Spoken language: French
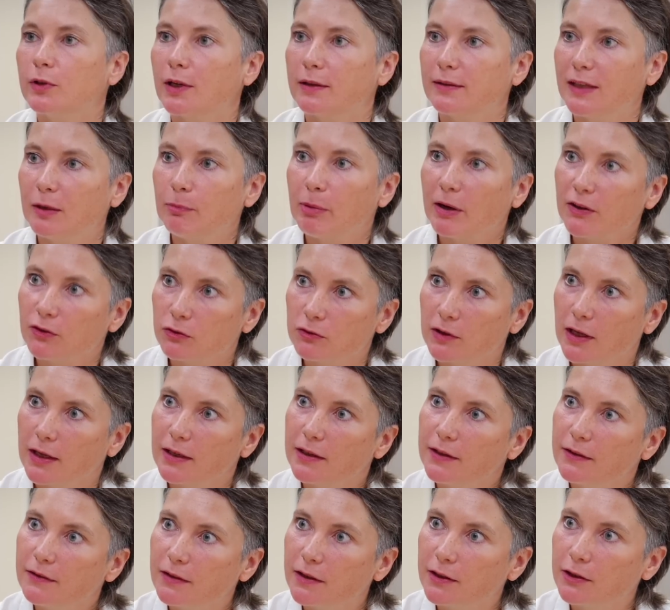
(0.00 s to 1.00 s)
a des
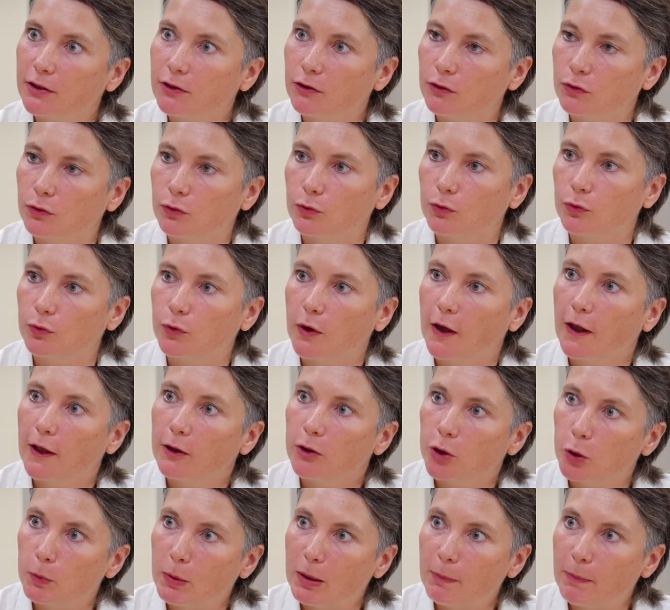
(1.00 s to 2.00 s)
personnalités qui sont
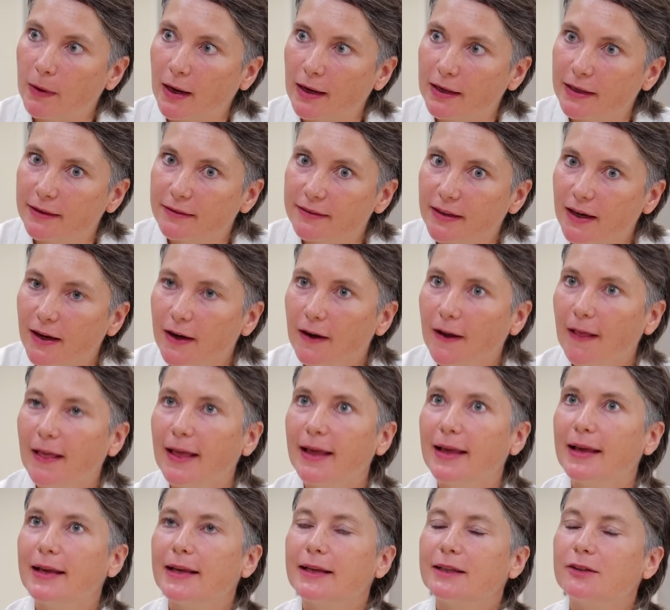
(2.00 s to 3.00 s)
nommées par l'État.
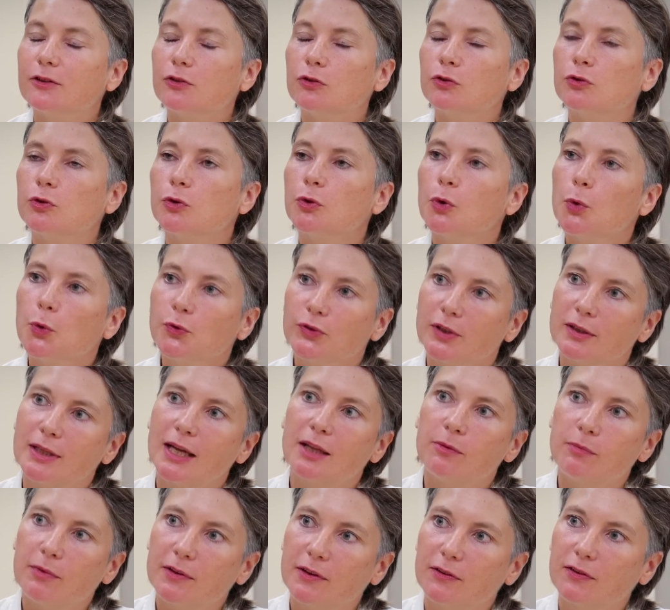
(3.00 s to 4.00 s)
Ce conseil
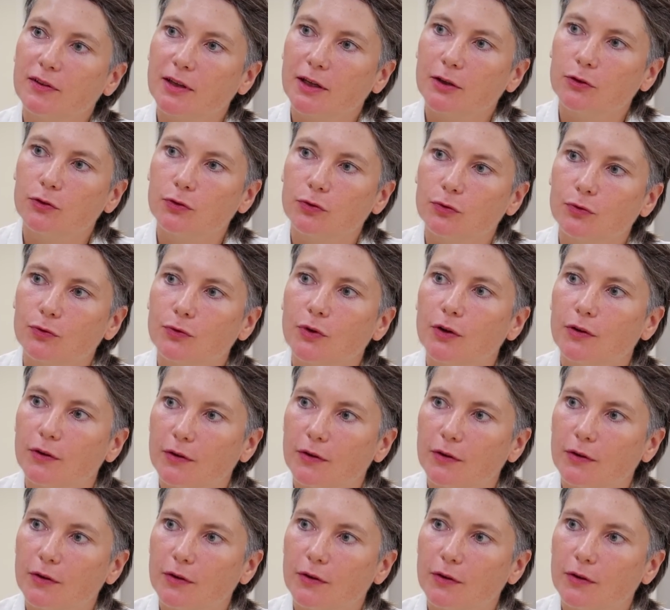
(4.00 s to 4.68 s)
d'administration... Et,